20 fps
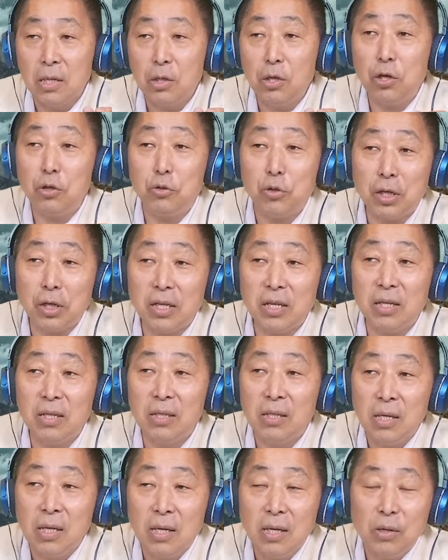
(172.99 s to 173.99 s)
就觉
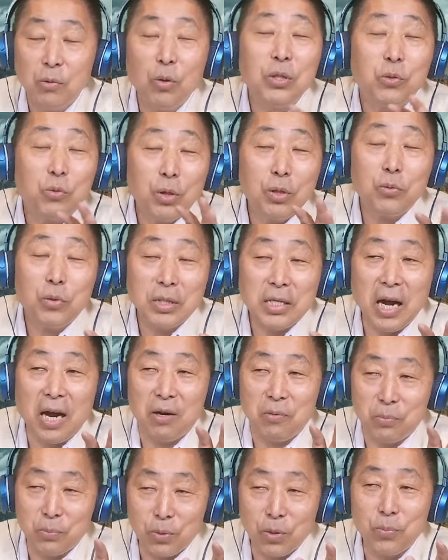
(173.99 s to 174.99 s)
得我我我
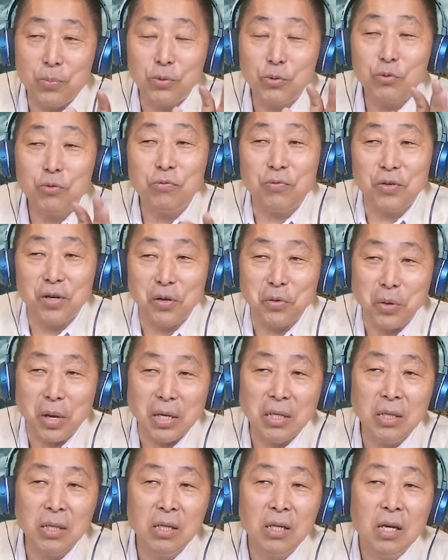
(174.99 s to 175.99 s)
想不不祝福的
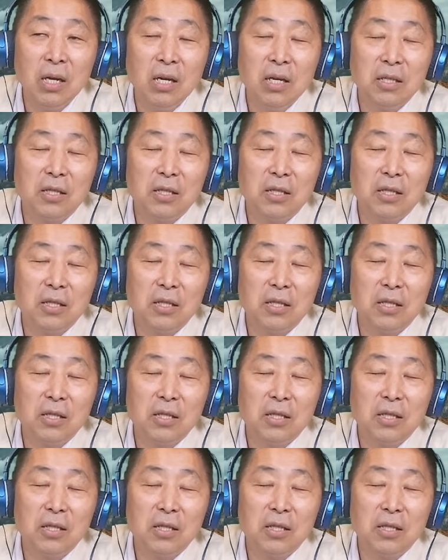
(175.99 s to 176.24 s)
原因，